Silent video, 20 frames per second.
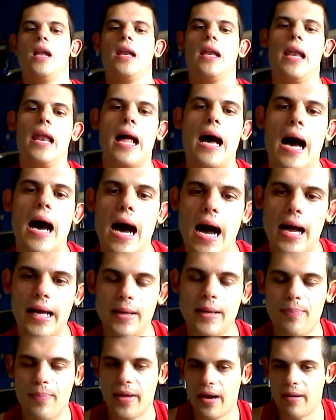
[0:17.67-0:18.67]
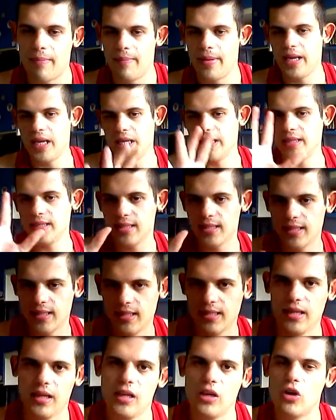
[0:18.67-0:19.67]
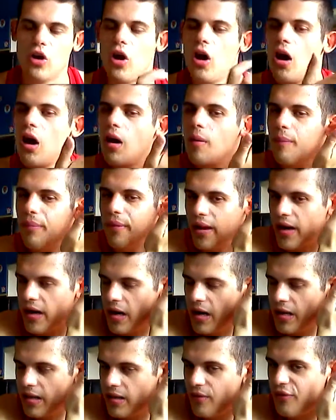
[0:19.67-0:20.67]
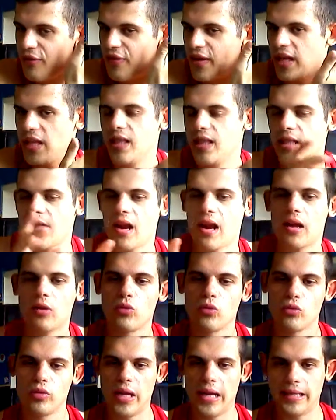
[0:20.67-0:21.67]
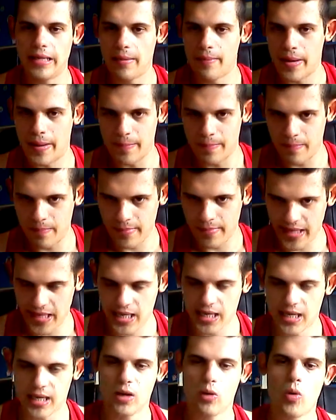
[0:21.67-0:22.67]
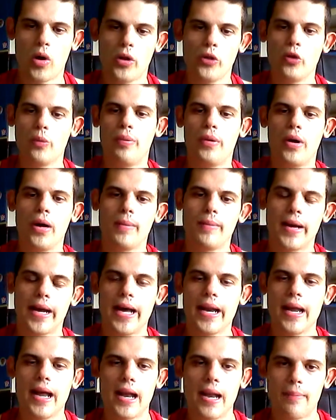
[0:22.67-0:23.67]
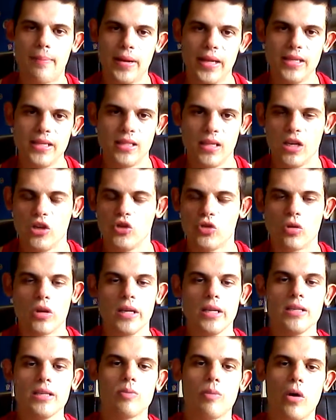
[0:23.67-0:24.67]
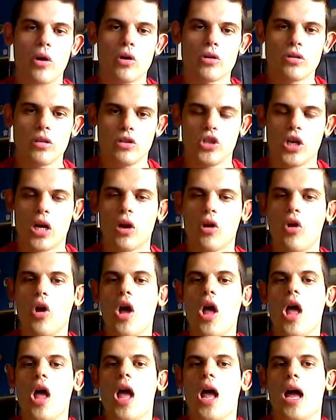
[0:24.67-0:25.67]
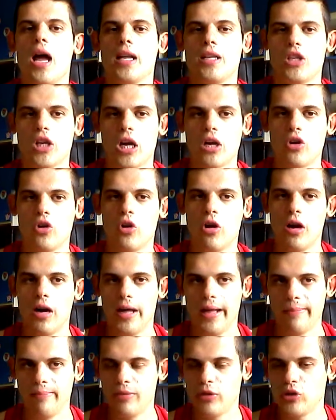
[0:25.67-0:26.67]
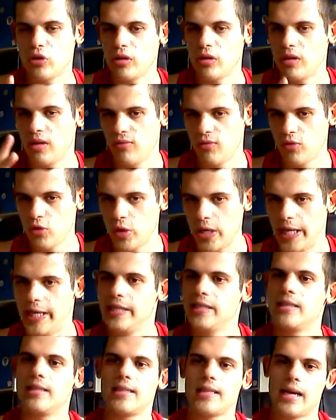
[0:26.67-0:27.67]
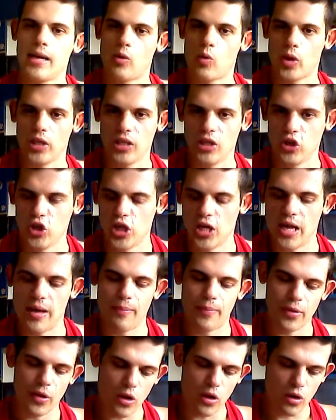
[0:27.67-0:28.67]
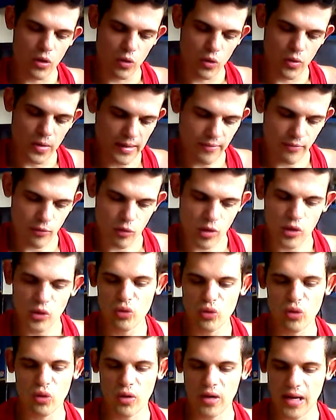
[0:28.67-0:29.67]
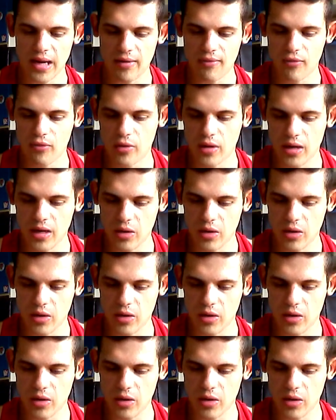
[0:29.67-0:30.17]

la iperbenisti, no, per difendere la tutela dei bambini, quando poi magari alla PlayStation, all'Xbox hanno hanno eh, episodi di violenza e quanti ce n'è, però eh, la, quando, la,